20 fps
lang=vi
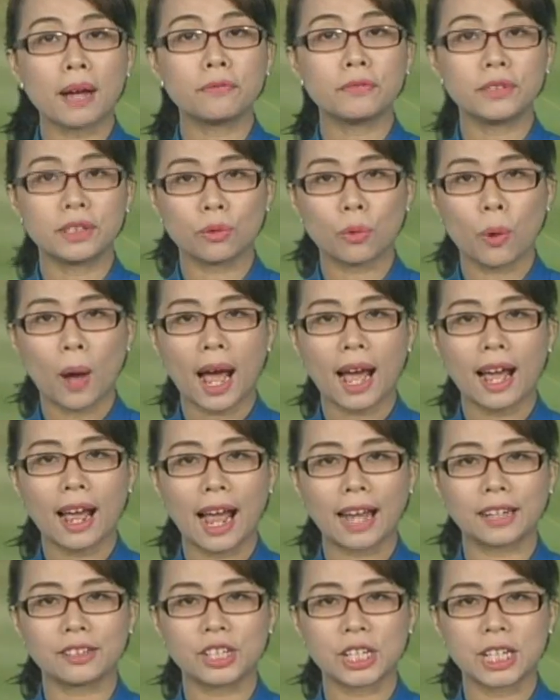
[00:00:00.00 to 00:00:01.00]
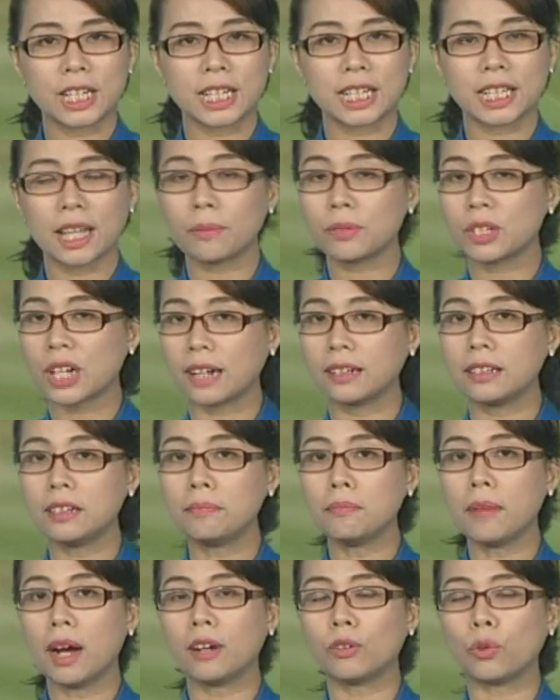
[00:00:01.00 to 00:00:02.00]
Vừa qua, hành trình thắp sáng ước
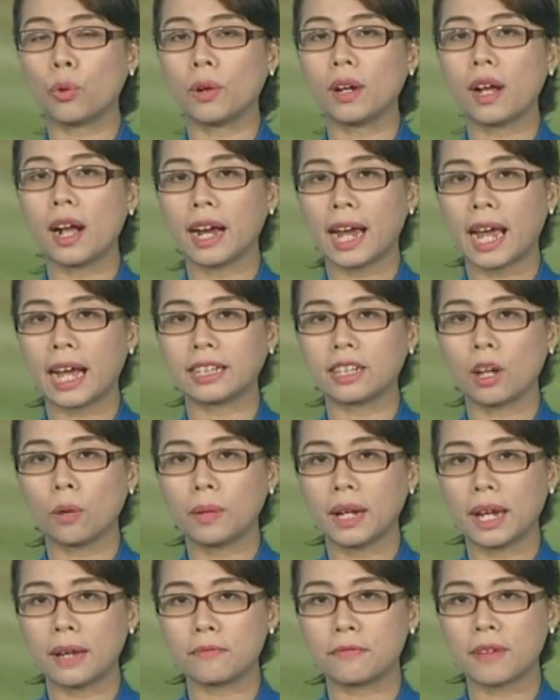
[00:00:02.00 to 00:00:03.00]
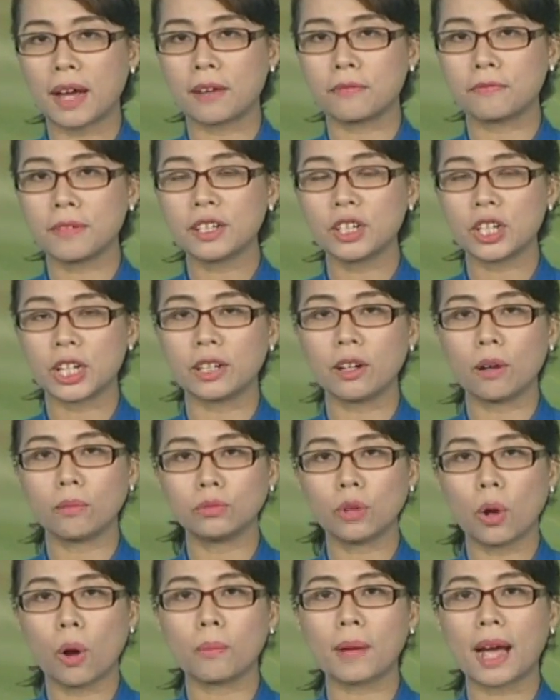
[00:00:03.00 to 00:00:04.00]
mơ của Ngân hàng Nông nghiệp và Phát triển Nông
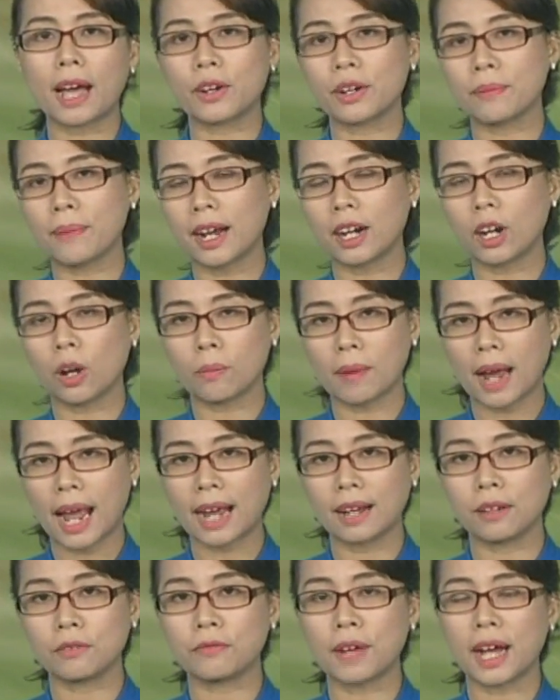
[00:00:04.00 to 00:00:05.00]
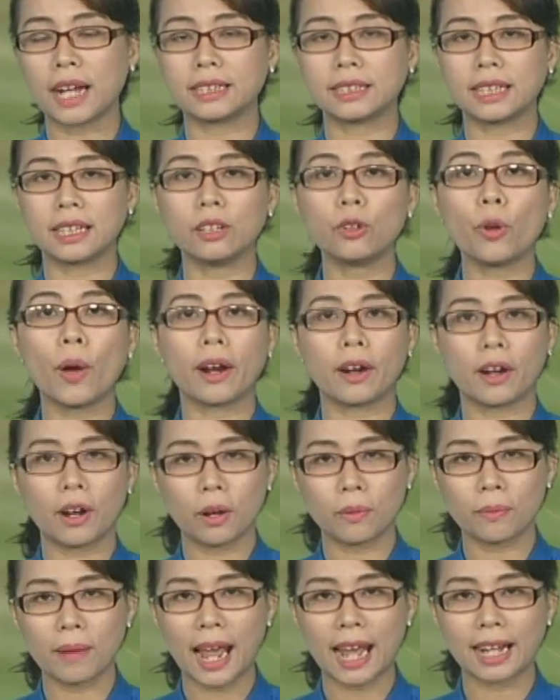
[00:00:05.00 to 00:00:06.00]
thôn Aribank Long An và tỉnh đoàn
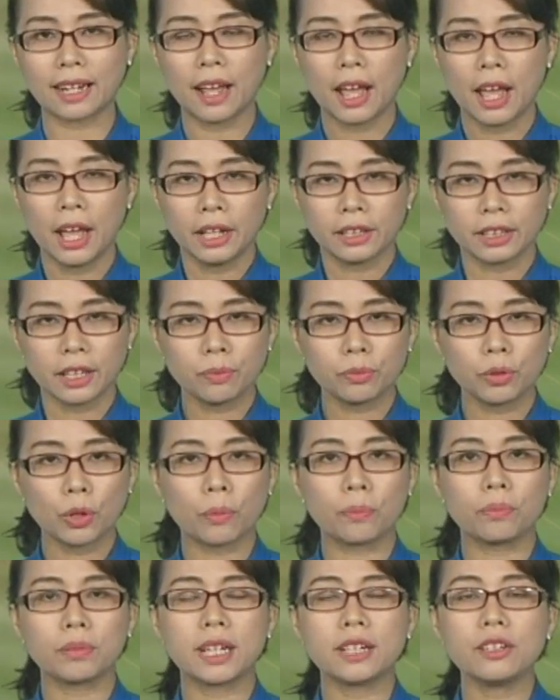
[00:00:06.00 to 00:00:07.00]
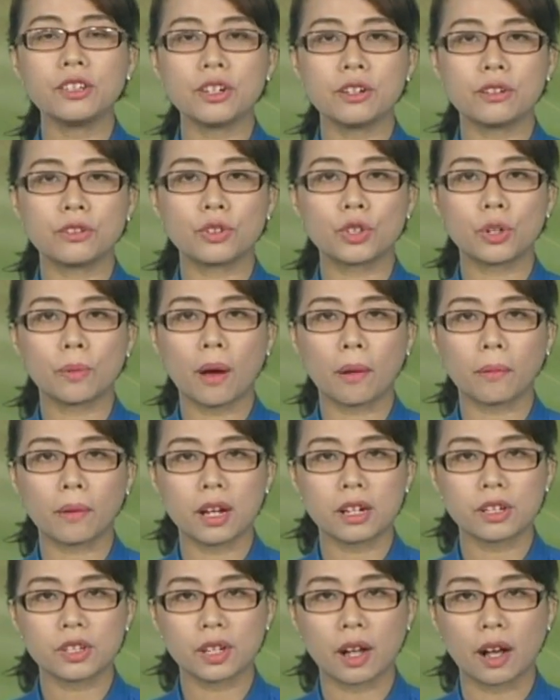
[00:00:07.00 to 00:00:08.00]
Long An tiếp tục đến trường trung học
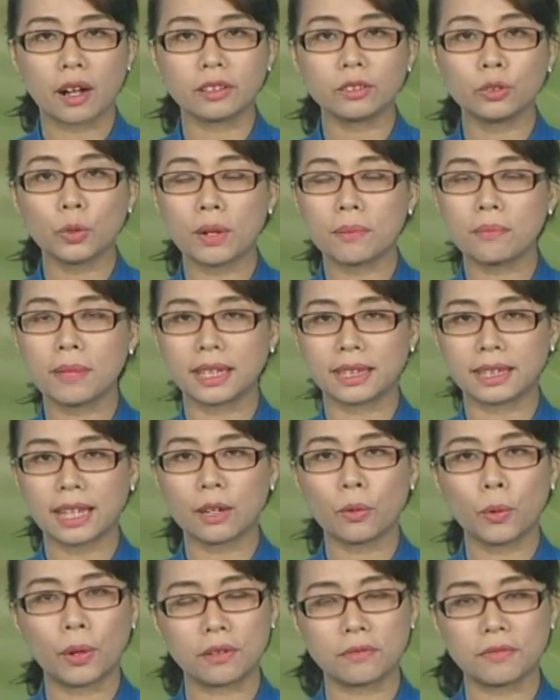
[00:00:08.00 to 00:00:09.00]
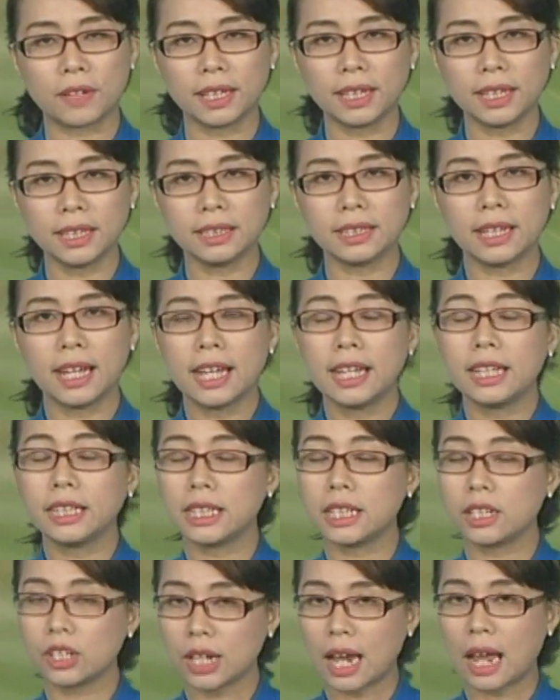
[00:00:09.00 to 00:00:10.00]
cơ sở Tuyên Bình Tây huyện Vĩnh Hưng,
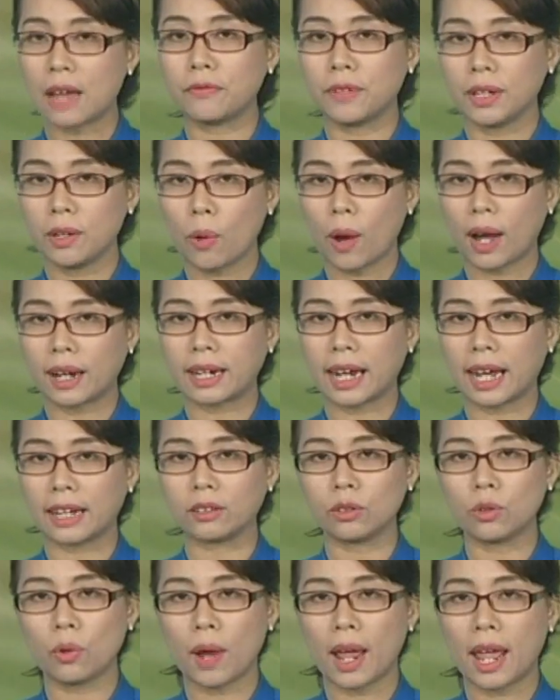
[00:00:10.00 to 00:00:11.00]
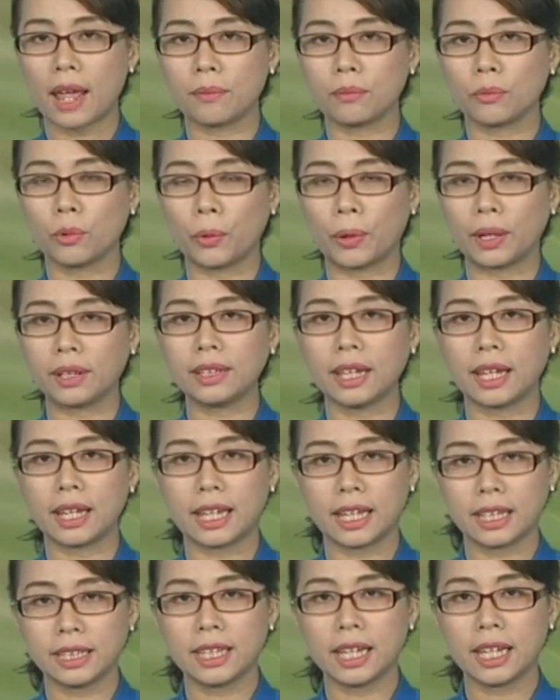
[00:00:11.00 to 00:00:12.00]
chia sẻ với hoàn cảnh của em Nguyễn Thị
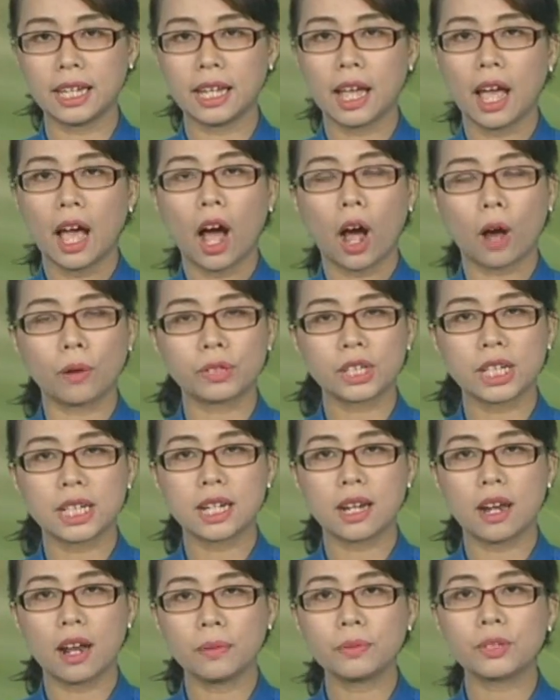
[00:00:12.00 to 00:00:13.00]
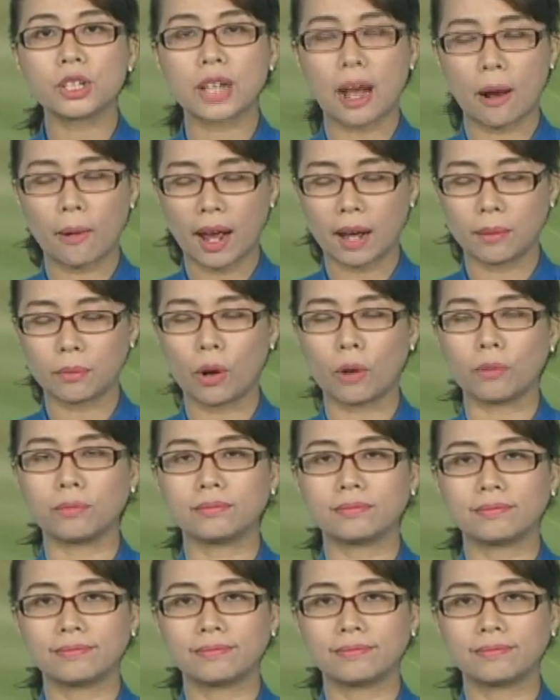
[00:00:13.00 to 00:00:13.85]
Yến Nhi, học sinh lớp 6A1.